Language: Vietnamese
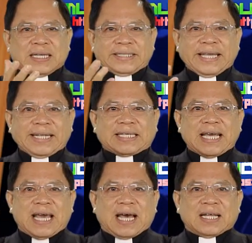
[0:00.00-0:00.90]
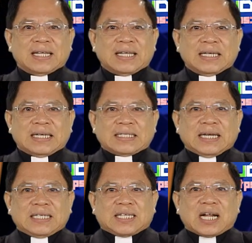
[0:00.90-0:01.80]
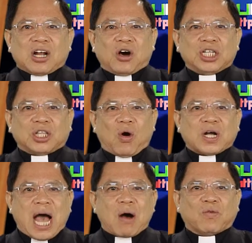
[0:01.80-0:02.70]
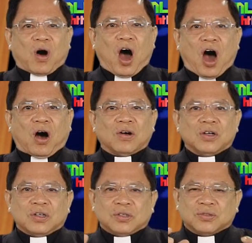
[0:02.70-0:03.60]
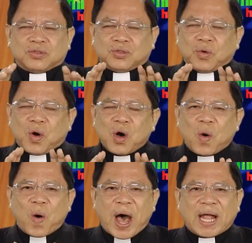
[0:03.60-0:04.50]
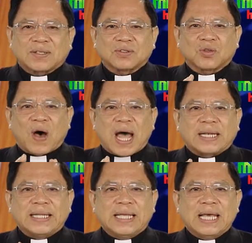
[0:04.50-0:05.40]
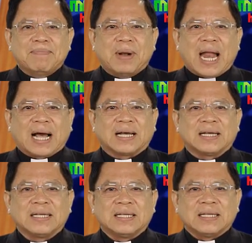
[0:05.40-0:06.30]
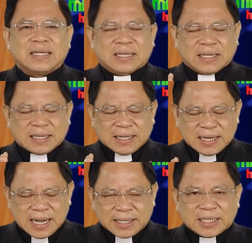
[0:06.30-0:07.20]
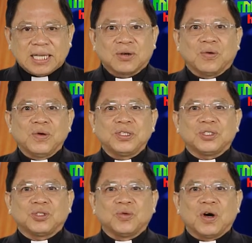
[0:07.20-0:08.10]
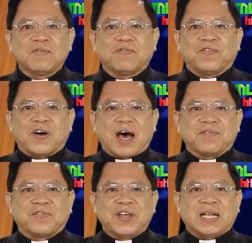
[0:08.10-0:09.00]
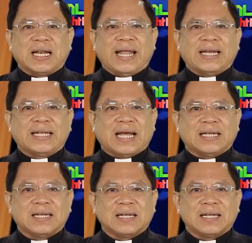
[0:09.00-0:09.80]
Nhìn kìa, đứng trước lời tố cáo của họ, Chúa hoàn toàn im lặng. Người chỉ cúi xuống và viết lên đất.